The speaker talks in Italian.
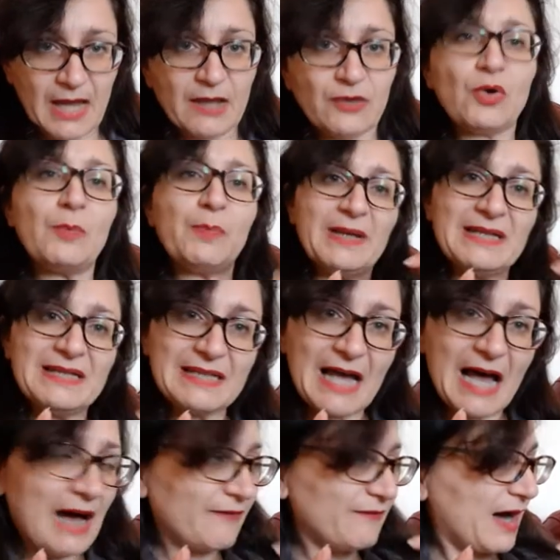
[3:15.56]
Eh, non
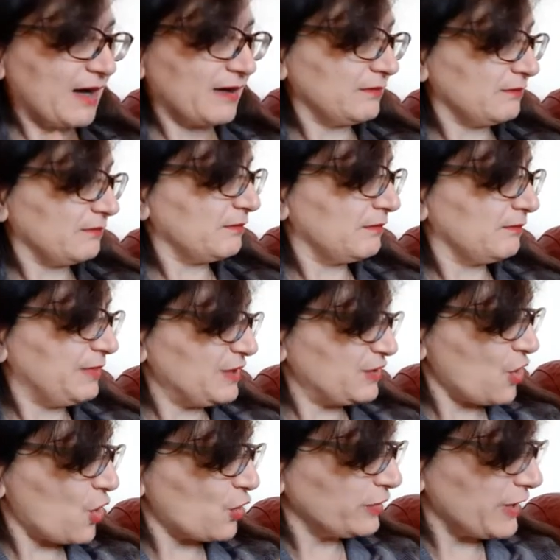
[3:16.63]
pensava.
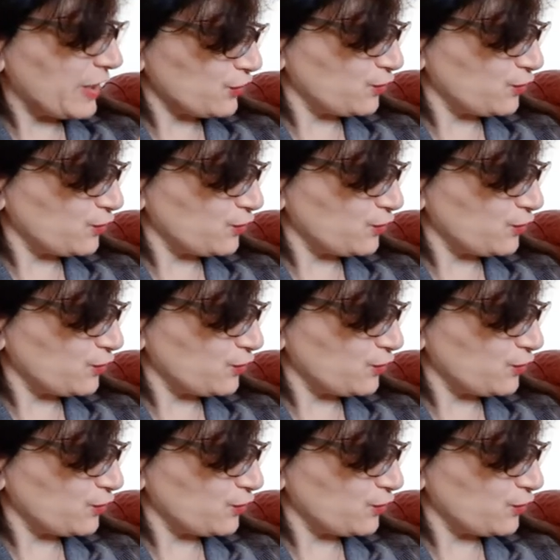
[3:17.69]
Bisogna